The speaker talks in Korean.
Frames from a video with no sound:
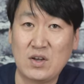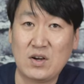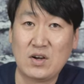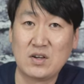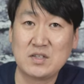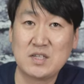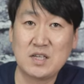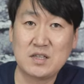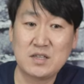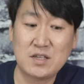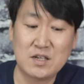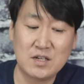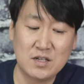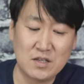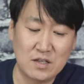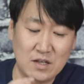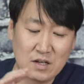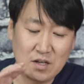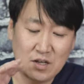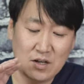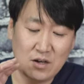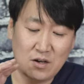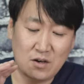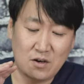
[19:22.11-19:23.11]
어쨌든
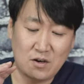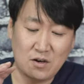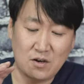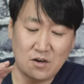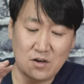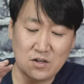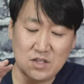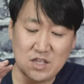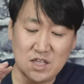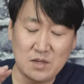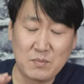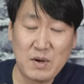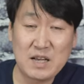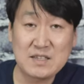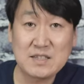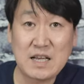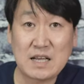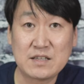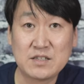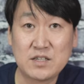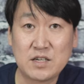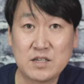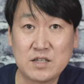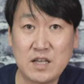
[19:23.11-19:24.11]
어,
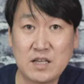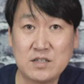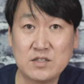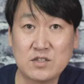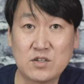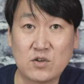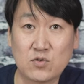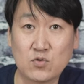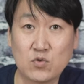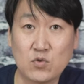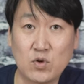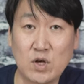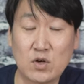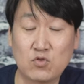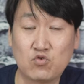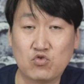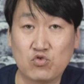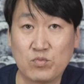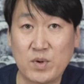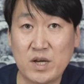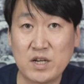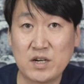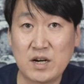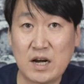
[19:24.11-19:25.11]
24,000엔 정도의
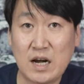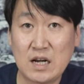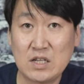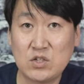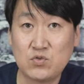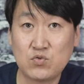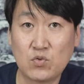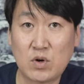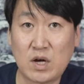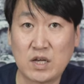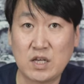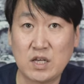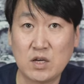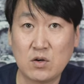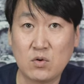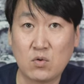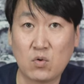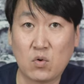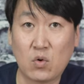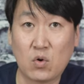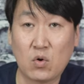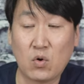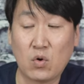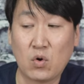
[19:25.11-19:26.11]
구매를 할 수가
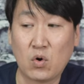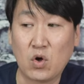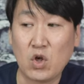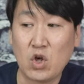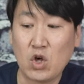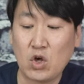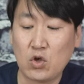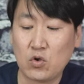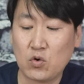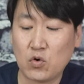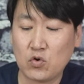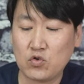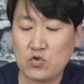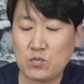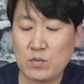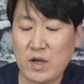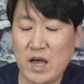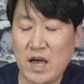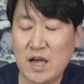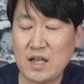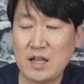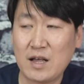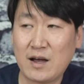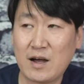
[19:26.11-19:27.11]
있고 요즘
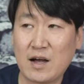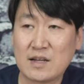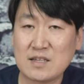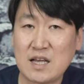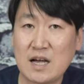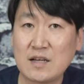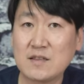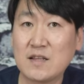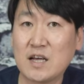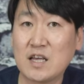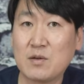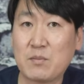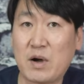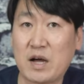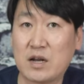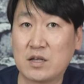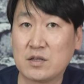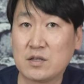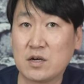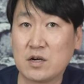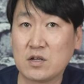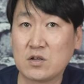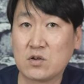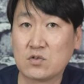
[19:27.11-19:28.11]
엔화가 상당히
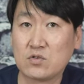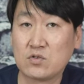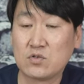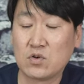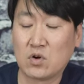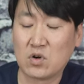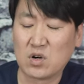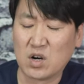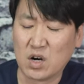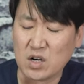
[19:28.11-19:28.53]
많이 떨어졌죠.